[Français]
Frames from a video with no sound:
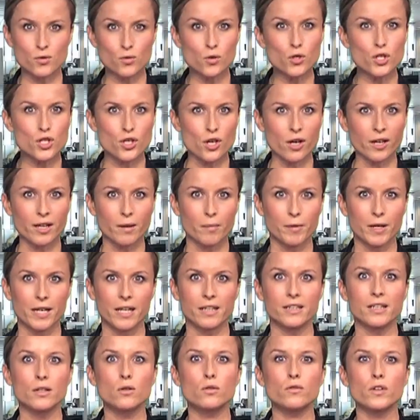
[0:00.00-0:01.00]
sous le choc après la
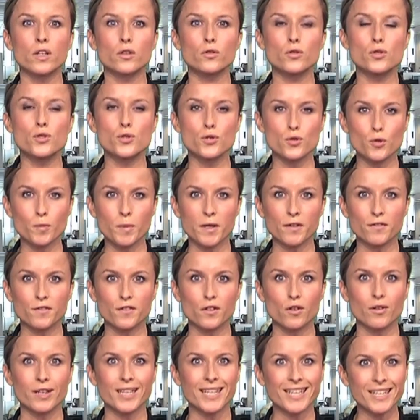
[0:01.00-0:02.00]
découverte de stupéfiants